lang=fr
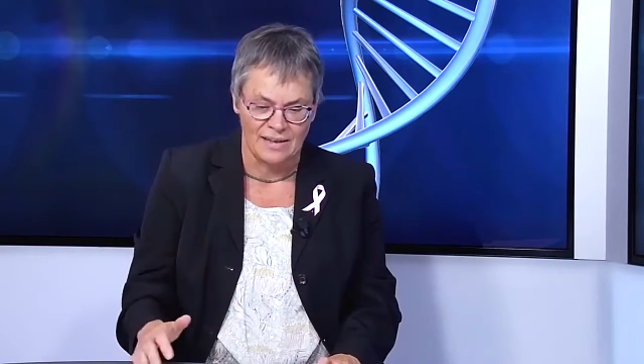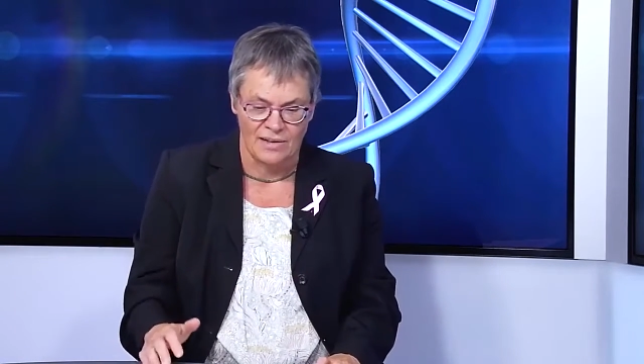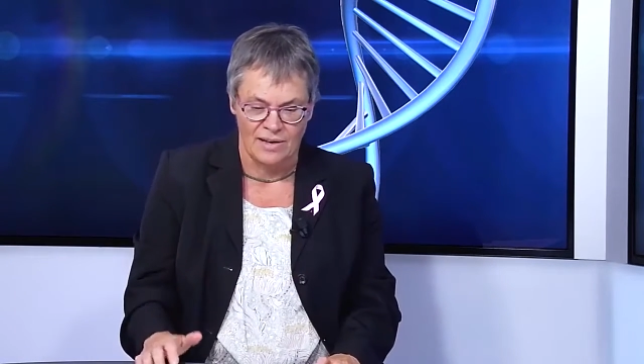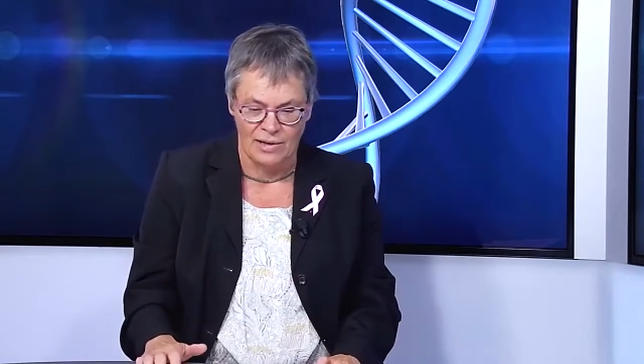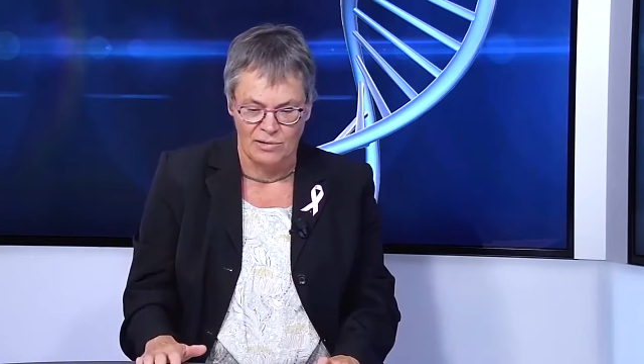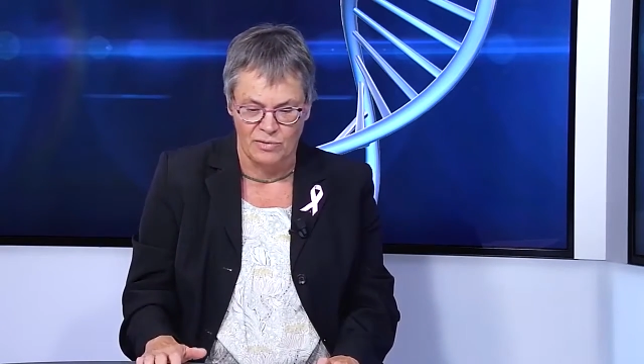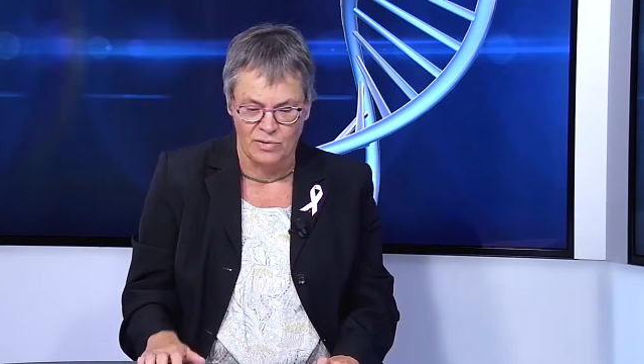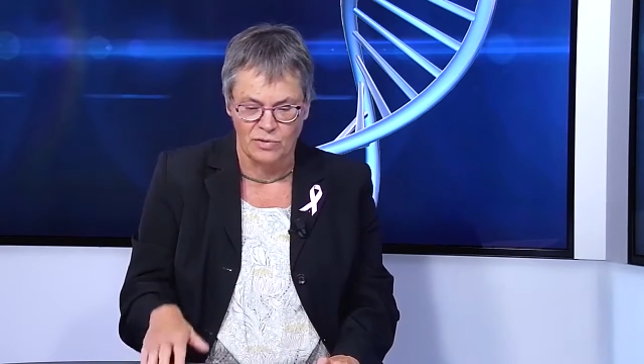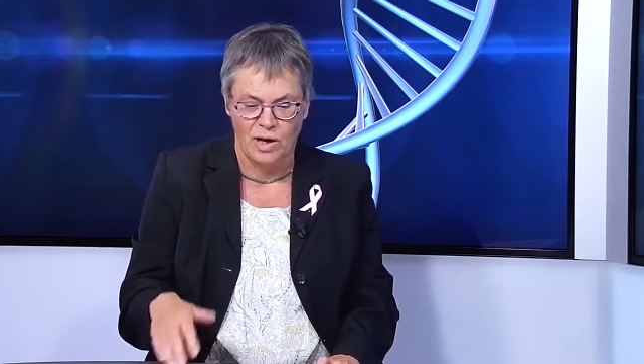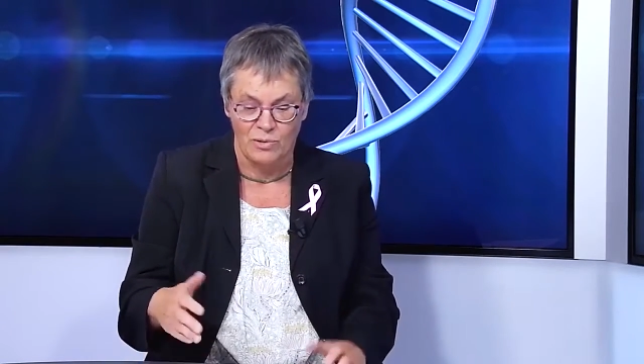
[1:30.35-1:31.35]
euh, la
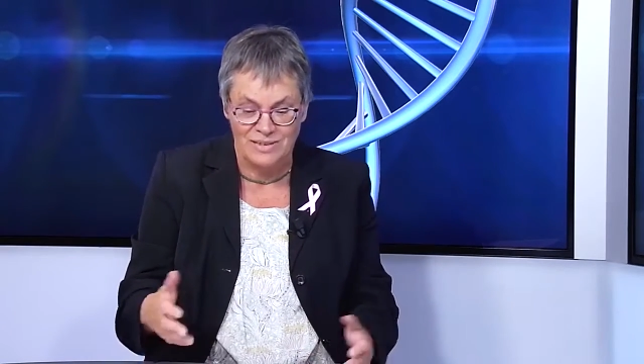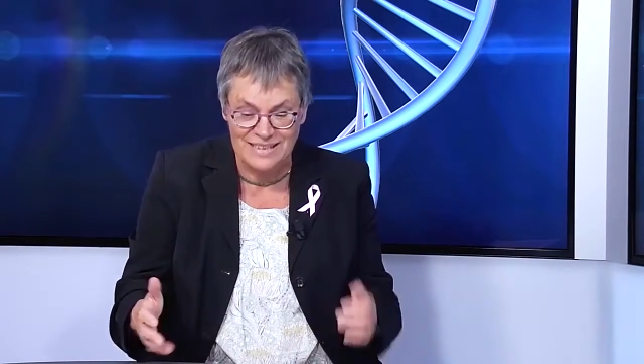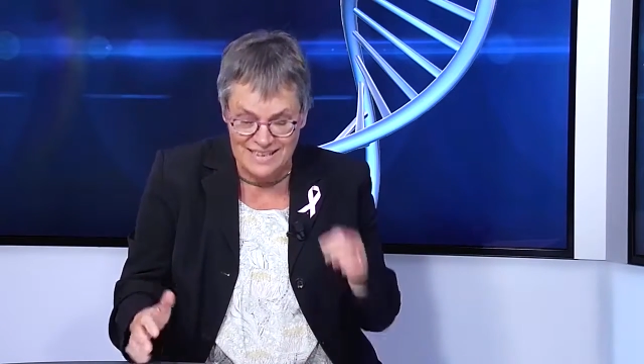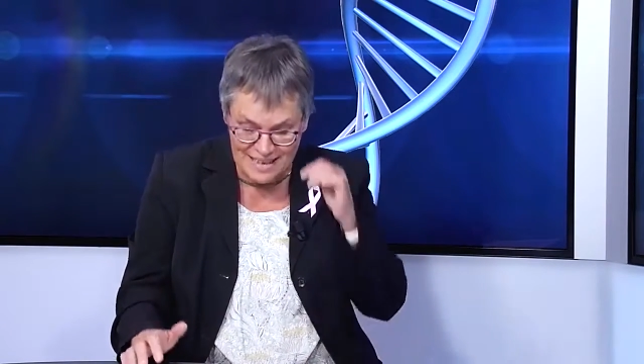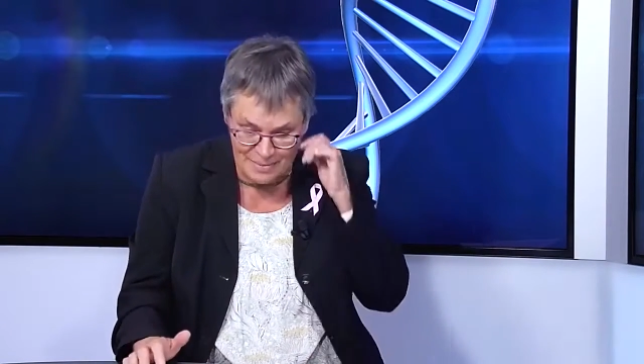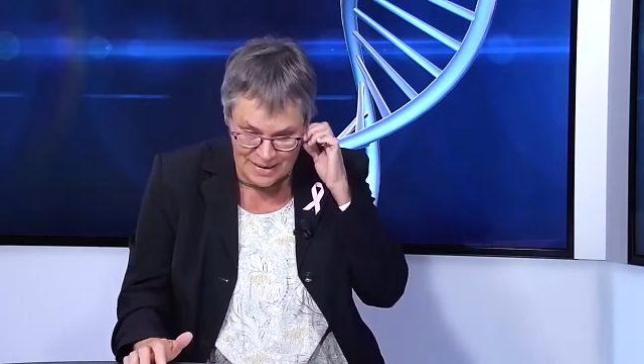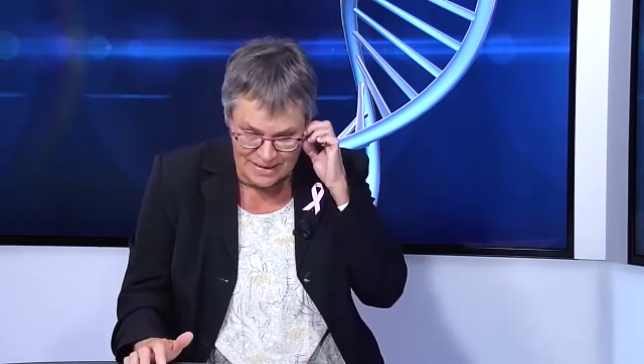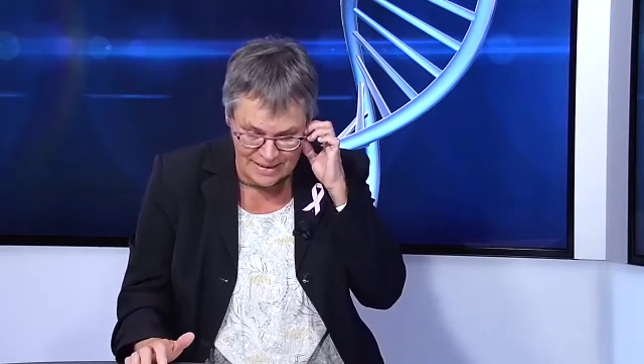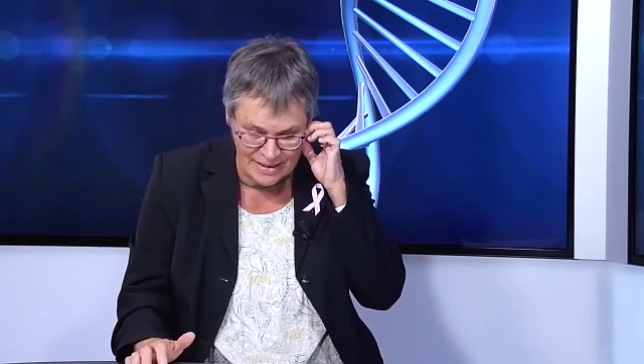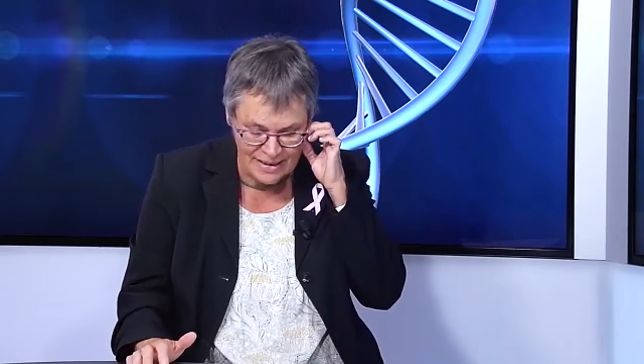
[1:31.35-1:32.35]
Convention a aussi ses limites.